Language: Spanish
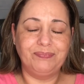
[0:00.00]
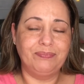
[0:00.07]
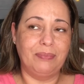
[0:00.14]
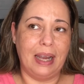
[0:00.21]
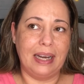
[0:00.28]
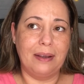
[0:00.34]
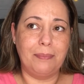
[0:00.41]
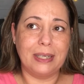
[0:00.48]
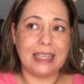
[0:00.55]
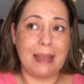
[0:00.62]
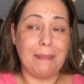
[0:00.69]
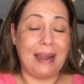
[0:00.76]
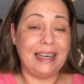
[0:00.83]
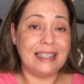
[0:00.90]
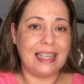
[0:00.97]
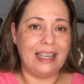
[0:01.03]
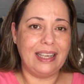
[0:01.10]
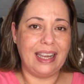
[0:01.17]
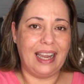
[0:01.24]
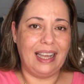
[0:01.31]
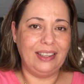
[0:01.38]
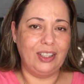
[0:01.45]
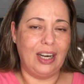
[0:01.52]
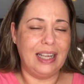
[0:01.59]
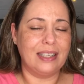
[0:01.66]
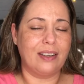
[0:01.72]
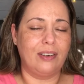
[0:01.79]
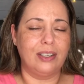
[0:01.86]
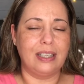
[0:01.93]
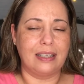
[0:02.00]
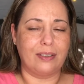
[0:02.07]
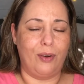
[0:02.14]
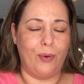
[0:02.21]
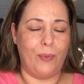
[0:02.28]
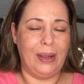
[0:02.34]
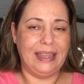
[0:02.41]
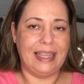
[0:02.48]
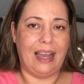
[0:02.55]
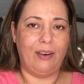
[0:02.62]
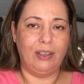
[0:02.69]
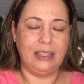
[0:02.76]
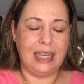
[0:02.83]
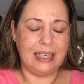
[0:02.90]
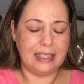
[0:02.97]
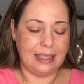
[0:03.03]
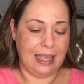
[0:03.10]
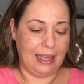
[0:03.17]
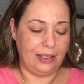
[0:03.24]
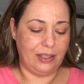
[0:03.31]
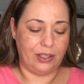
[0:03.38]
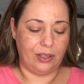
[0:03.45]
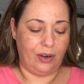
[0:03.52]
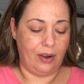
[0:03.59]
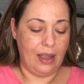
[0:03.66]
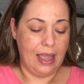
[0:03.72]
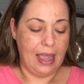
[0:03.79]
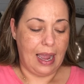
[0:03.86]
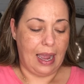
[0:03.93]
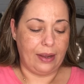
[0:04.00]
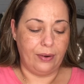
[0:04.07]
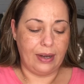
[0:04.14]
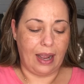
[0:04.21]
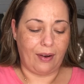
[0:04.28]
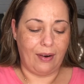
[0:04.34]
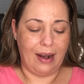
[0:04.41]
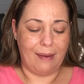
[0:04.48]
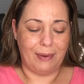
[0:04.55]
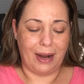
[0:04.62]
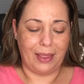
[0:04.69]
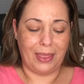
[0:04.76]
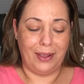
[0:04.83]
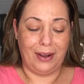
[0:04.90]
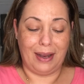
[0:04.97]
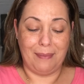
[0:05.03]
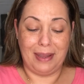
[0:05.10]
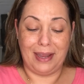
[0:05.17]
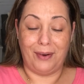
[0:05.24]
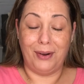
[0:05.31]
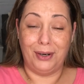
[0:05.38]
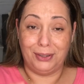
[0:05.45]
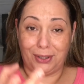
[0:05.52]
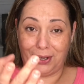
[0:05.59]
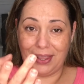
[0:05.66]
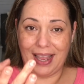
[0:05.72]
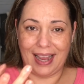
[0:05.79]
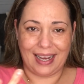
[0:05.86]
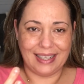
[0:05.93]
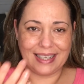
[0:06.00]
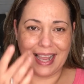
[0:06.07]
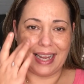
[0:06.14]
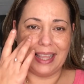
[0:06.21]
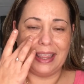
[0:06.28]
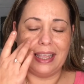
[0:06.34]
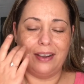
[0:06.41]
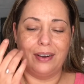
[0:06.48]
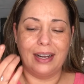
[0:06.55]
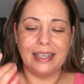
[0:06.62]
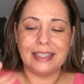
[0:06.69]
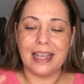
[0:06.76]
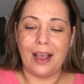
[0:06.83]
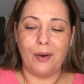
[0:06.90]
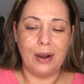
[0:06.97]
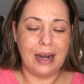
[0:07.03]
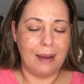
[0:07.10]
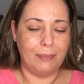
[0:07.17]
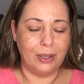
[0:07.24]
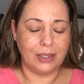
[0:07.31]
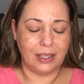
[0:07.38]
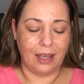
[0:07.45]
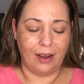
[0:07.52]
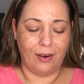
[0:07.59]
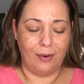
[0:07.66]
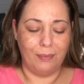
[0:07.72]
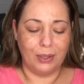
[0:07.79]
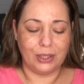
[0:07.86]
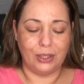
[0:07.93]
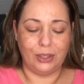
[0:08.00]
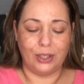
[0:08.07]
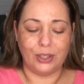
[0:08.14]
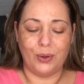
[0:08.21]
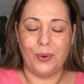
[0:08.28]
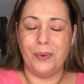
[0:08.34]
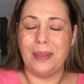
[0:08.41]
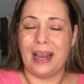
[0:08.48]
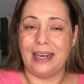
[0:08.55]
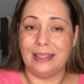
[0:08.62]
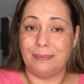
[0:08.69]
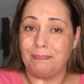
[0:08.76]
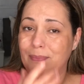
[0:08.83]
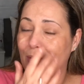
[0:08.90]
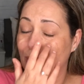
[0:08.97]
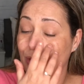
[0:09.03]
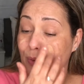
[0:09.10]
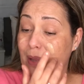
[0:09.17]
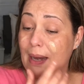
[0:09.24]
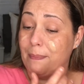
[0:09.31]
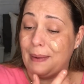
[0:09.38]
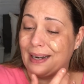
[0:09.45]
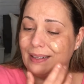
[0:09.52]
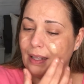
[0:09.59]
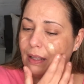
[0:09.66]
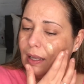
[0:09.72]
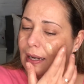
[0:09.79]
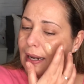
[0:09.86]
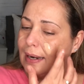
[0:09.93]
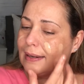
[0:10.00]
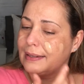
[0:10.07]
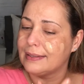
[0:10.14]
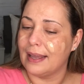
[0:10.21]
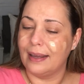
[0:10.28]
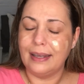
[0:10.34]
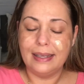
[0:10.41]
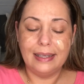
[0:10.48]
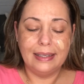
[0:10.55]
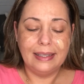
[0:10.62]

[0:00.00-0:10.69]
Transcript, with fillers: Bueno, pues que me han estado llegando las cosas con cuentagotas. De hecho, hay una colaboración que me llegó el otro día, que es la que digo, que si hago el unboxing con vosotros hubierais, os hubierais partido de la risa.